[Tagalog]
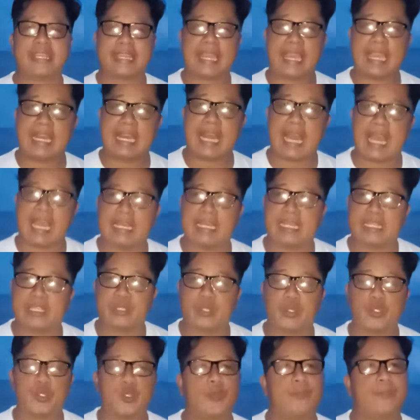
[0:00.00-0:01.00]
kailangan
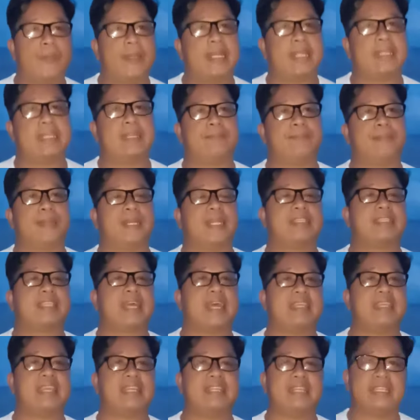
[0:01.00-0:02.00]
nandun yung
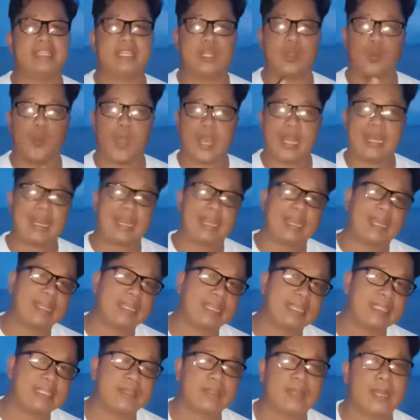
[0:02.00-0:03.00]
pananampalataya na niwala
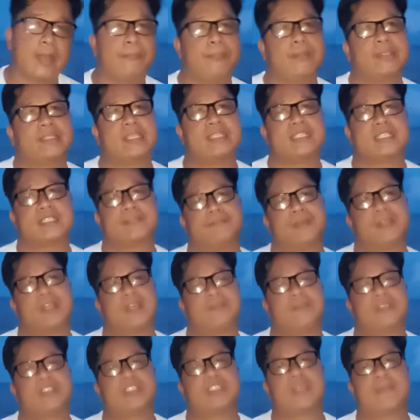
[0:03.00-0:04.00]
kaagad yung kapitan sa
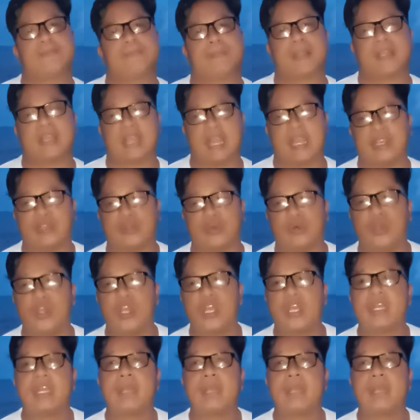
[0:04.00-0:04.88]
bagamat siya'y pagano